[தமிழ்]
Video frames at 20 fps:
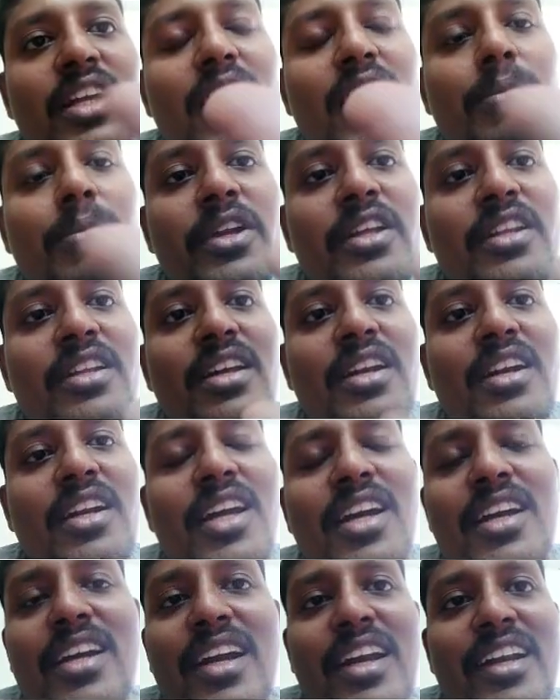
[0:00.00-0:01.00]
என்ன
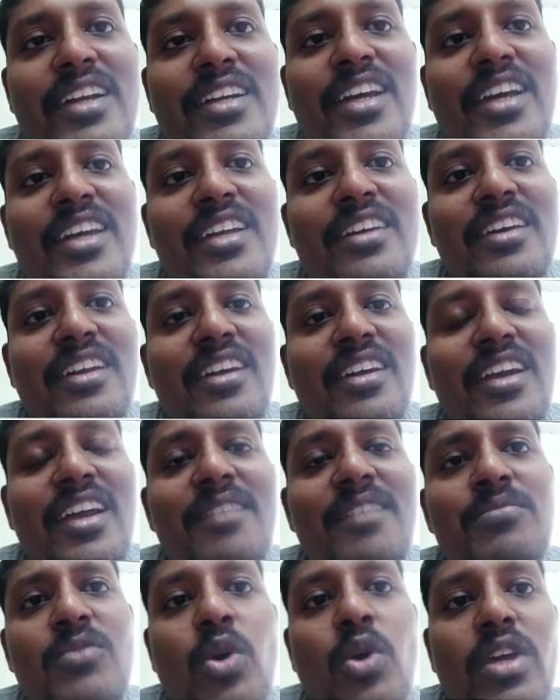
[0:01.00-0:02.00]
பண்ணியிருக்கிறேன்னா கனெக்ட் ஆகிருக்கிறேங்க
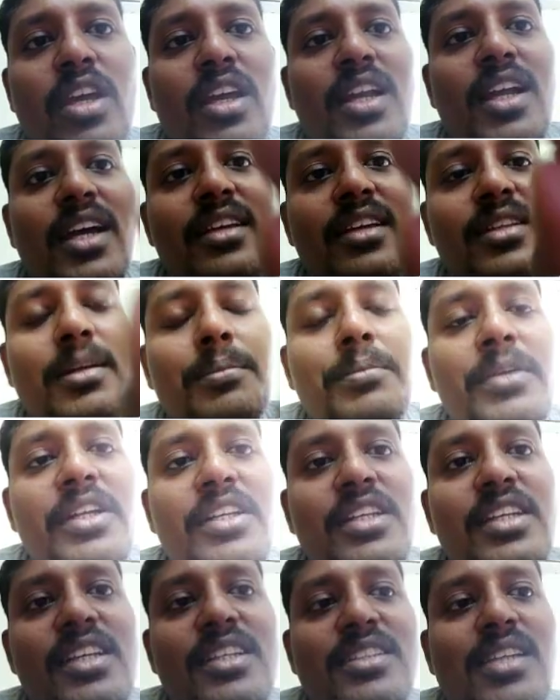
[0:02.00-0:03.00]
ஓகேங்களா இந்த
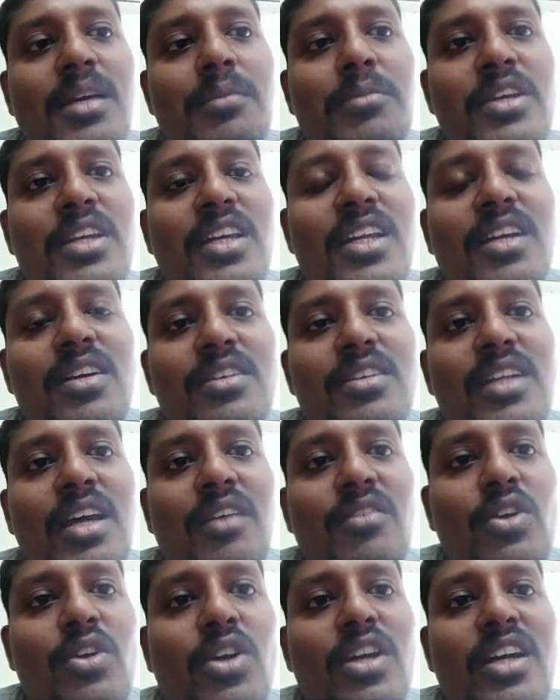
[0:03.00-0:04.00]
பிடிஎஸ் அப்படிங்கிற
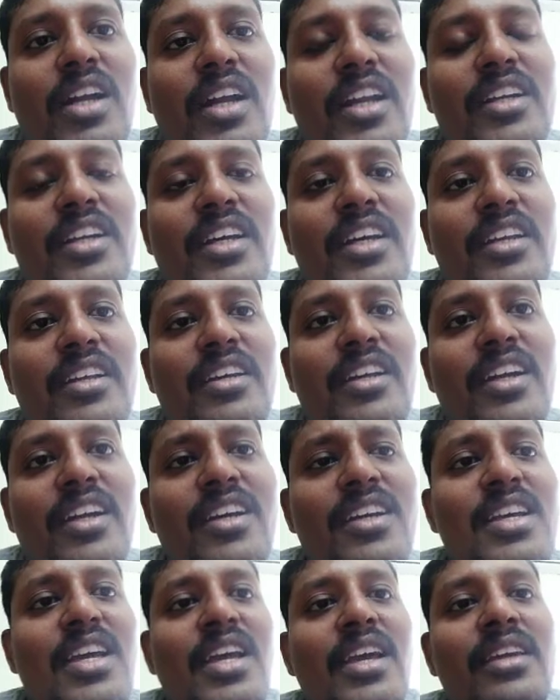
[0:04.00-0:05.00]
டவரோட கனெக்ட் ஆகிருக்கிறேன்
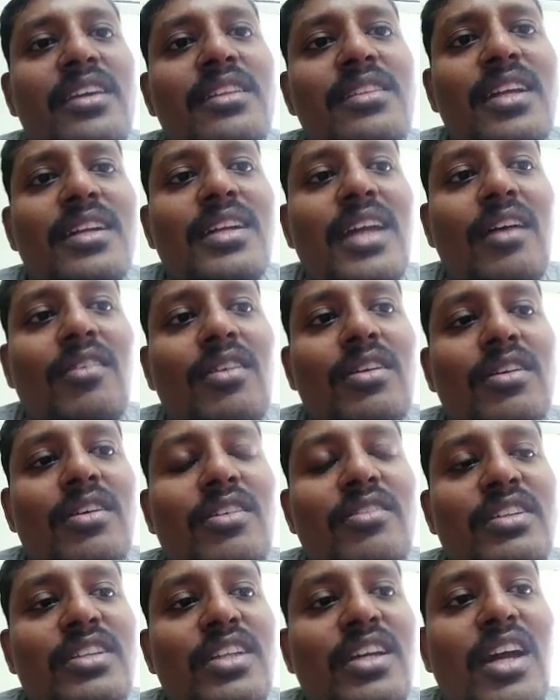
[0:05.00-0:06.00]
இந்த டவரை
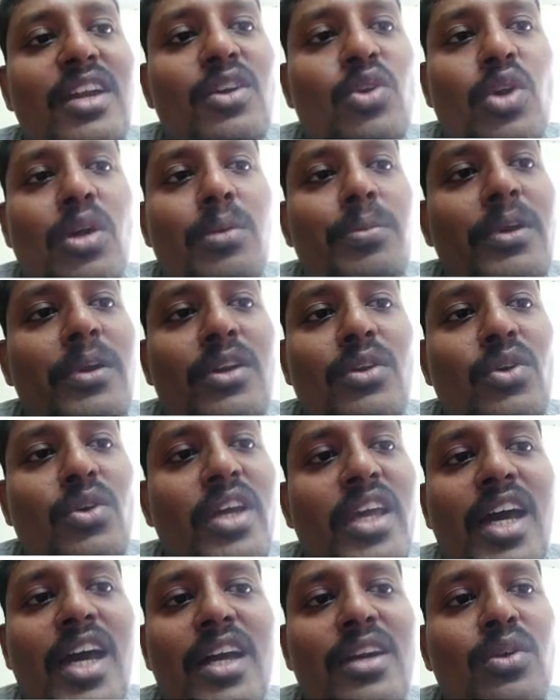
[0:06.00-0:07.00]
வந்து கண்ட்ரோல் பண்ணுறவங்க
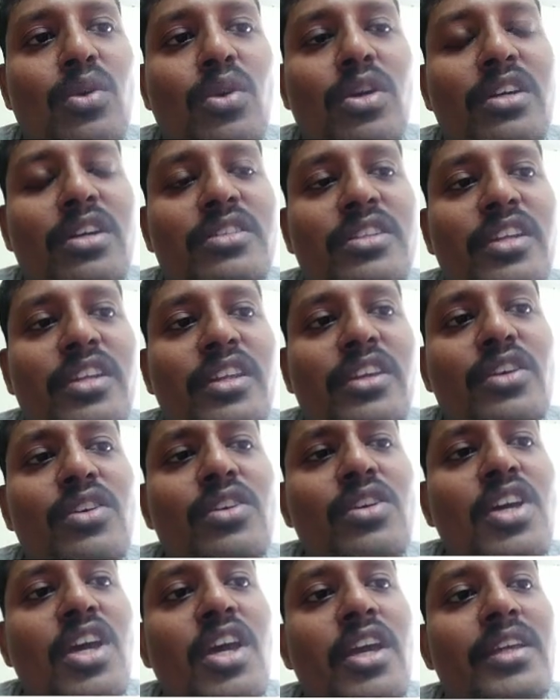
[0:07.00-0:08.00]
யாருன்னு உங்களுக்கு தெரியும்
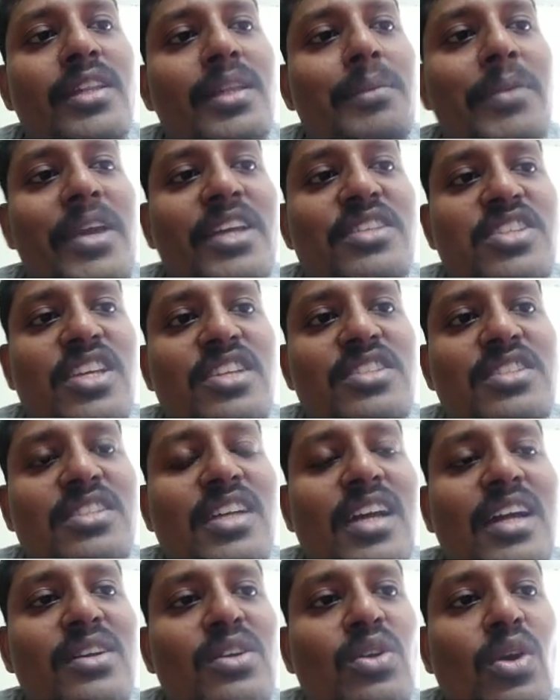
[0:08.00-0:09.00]
இந்த பேஸ் ஸ்டேஷன்
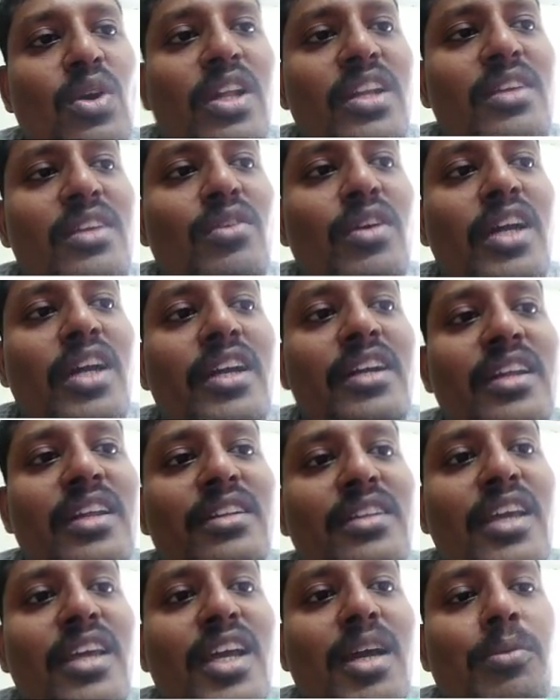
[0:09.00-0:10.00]
கண்ட்ரோலர் இவங்க
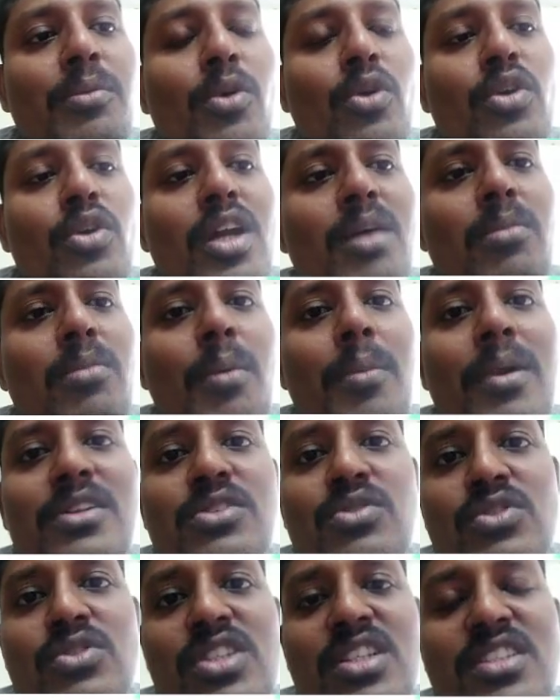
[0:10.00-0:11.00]
கிட்டேருந்து எங்கே போகும்னா மொபைல்
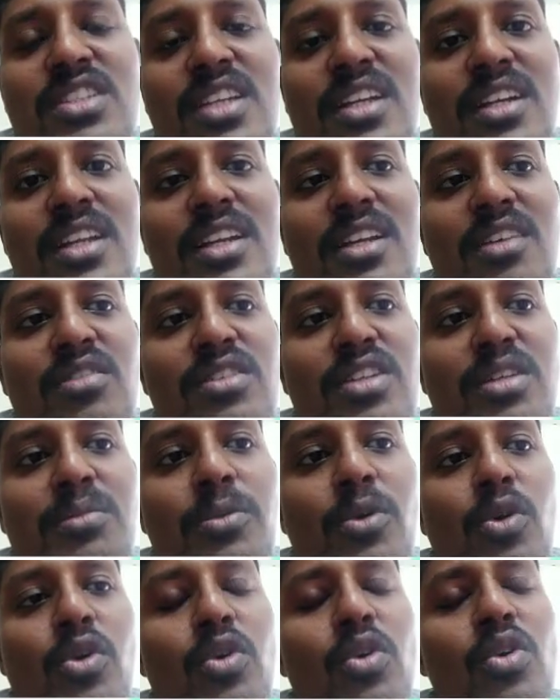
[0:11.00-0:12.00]
ஸ்விட்சிங் சென்டருக்கு வந்து
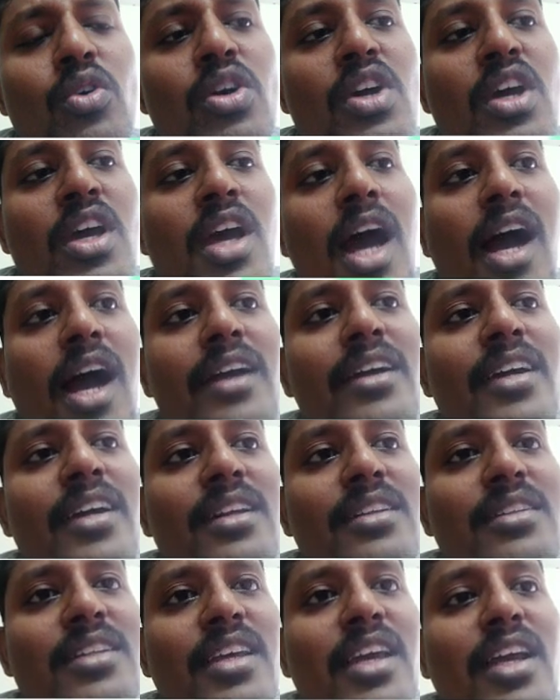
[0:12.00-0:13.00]
போகும்
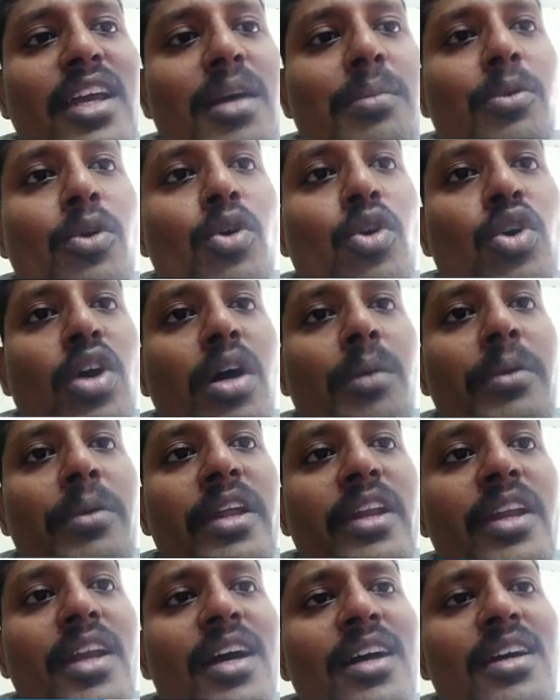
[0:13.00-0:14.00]
அங்கேருந்து எங்கே போகும்
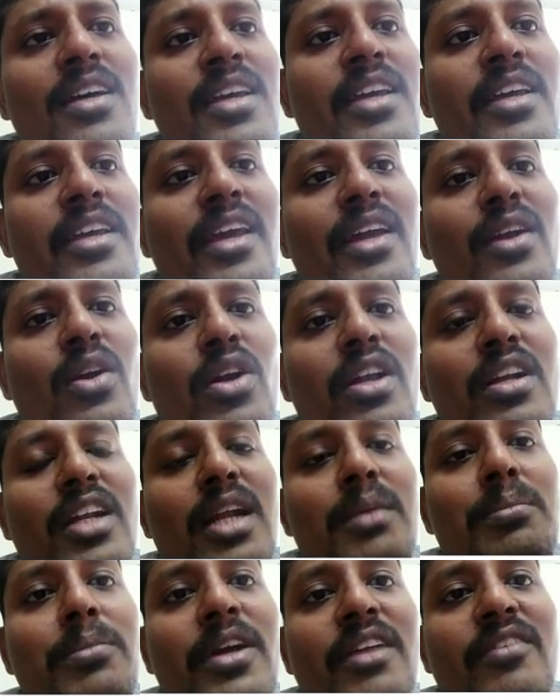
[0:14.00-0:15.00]
அப்படின்னா என்னோட
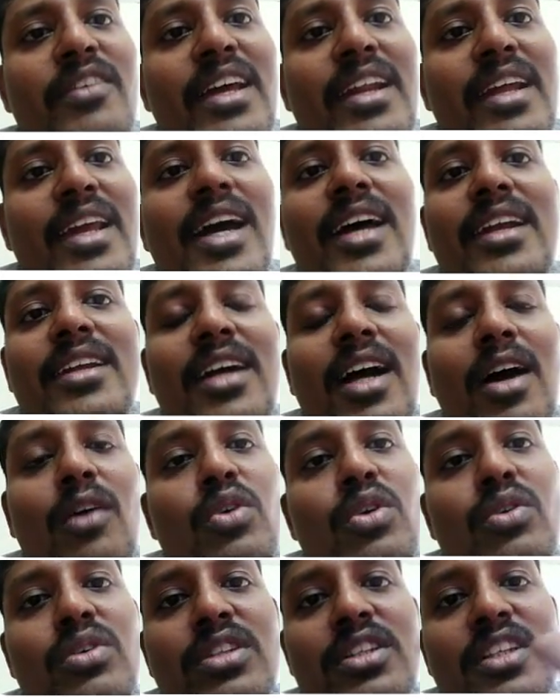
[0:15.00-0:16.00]
நண்பர் வேறு யார்
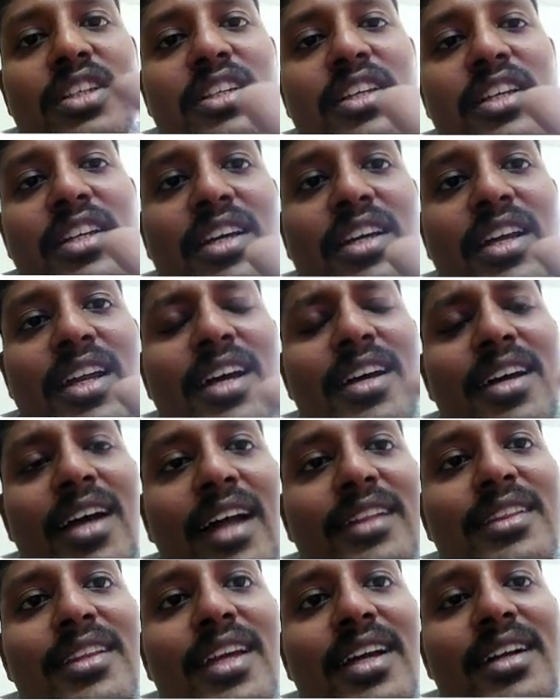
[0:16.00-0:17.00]
அவர் வந்துட்டு இருக்கிற
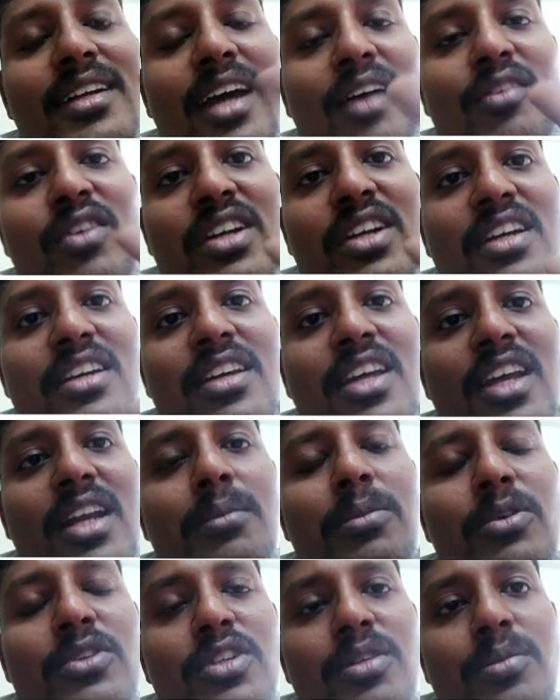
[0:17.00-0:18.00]
அந்த டவருக்கு கீழே
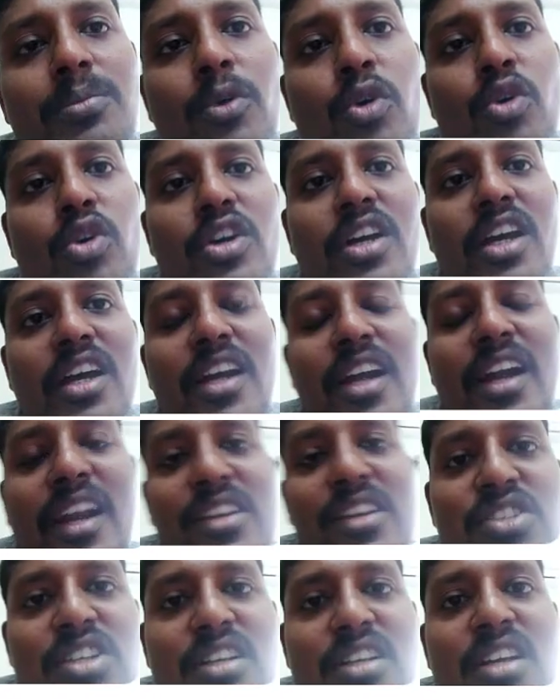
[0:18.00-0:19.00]
வந்து போகுங்க
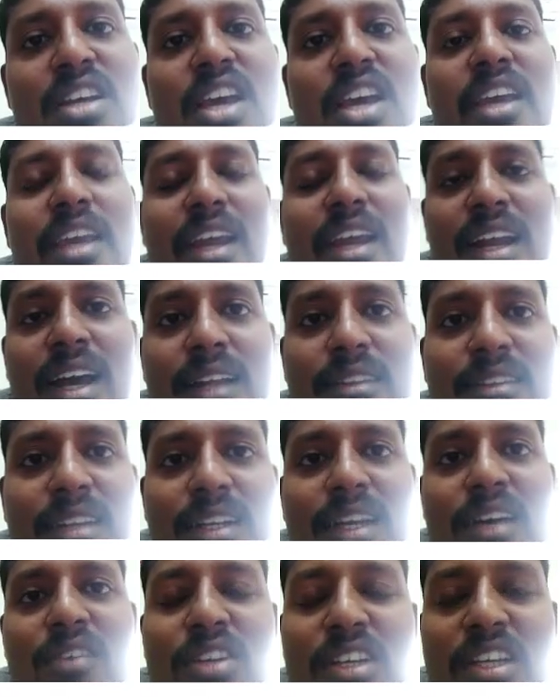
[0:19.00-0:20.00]
கனெக்ஷன் ஏன்னா அந்த
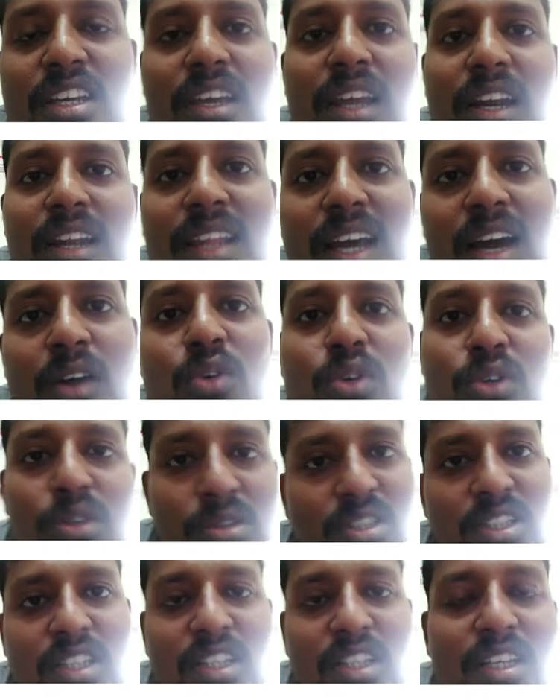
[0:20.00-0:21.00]
டவருக்கு கீழே தான் அவர்
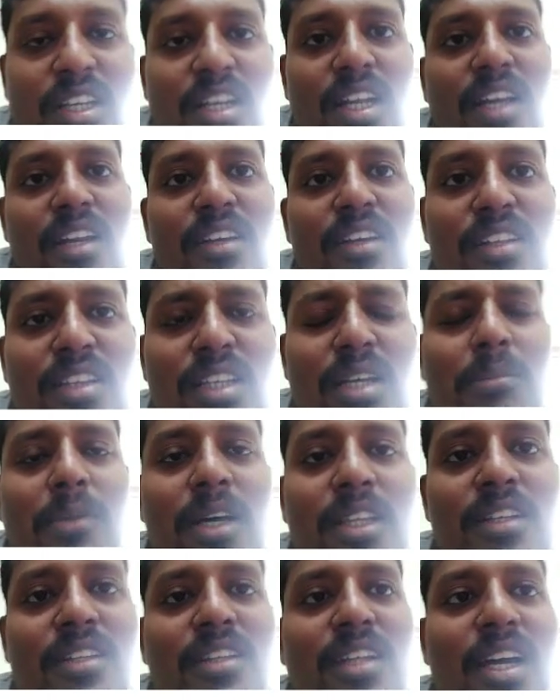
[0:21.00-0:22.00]
வந்துட்டு இருக்கிறாரு இந்த
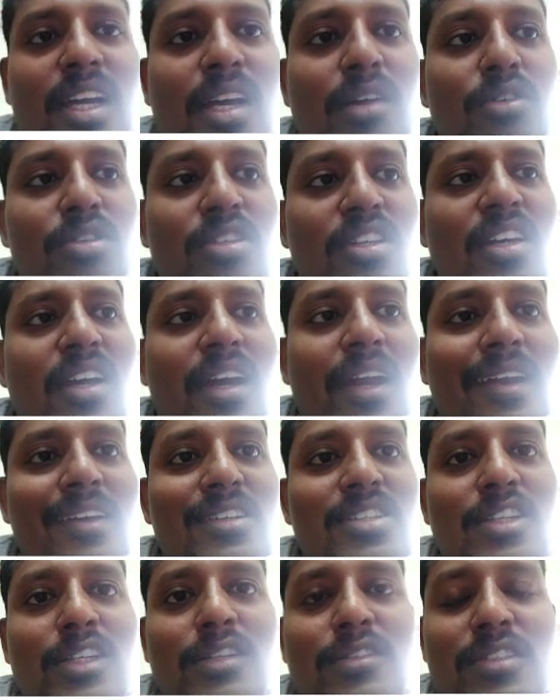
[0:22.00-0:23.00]
மாதிரி தாங்க அரசாங்கம் வந்து
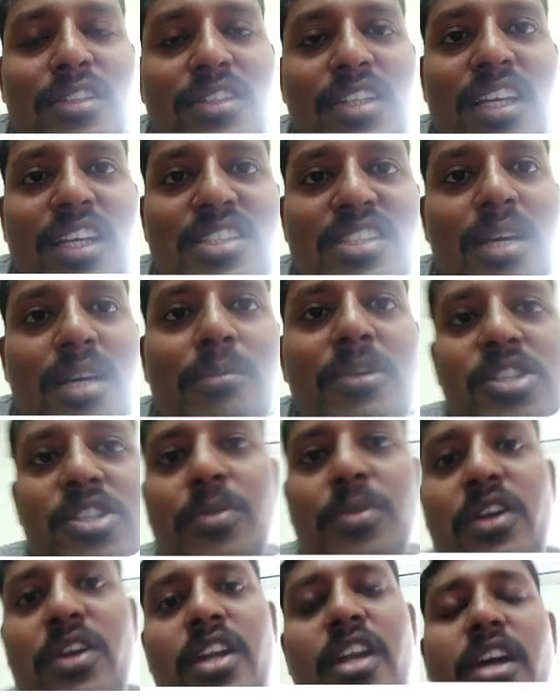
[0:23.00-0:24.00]
கனெக்ஷனை வந்துட்டு எஸ்டாப்ளிஷ்
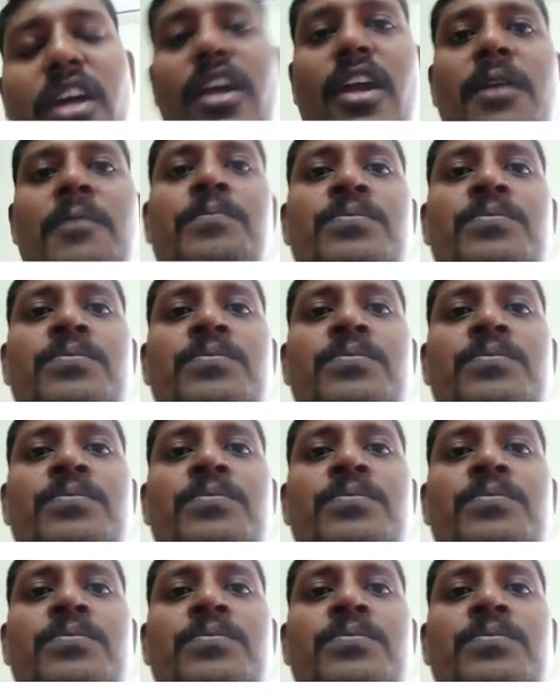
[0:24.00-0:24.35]
பண்ணுறாங்க